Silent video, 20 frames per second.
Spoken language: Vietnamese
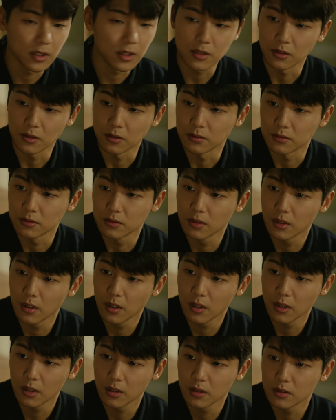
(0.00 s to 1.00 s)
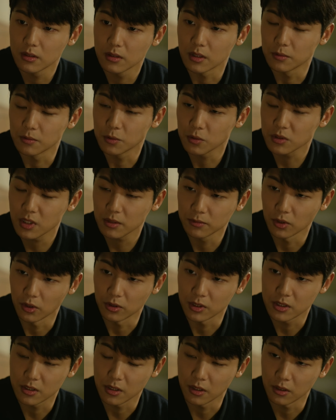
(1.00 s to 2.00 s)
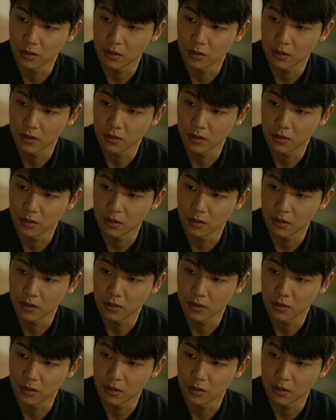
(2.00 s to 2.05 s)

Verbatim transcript: Vậy bây giờ, bác sĩ Song đang ở đâu